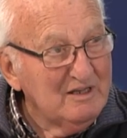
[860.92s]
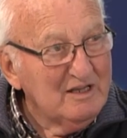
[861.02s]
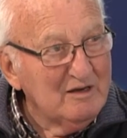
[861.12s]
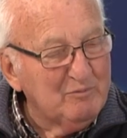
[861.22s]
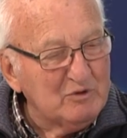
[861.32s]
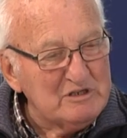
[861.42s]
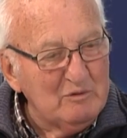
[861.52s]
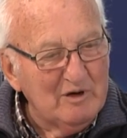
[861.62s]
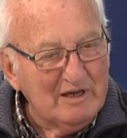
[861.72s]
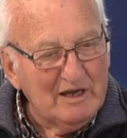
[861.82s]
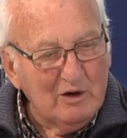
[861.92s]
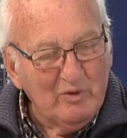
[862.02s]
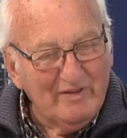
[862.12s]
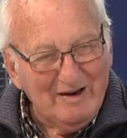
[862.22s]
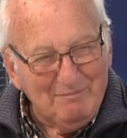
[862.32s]
es posible que
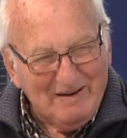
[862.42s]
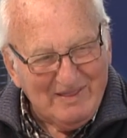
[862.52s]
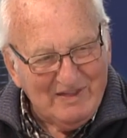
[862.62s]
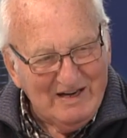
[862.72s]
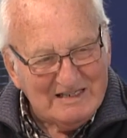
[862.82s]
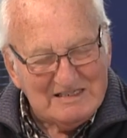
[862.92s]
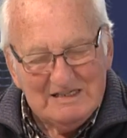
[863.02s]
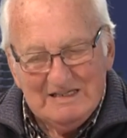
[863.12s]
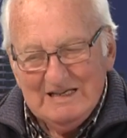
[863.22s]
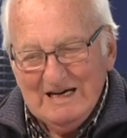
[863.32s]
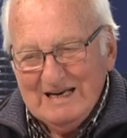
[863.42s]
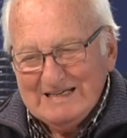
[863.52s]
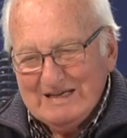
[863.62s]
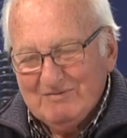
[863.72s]
algunas de las parcelas a las que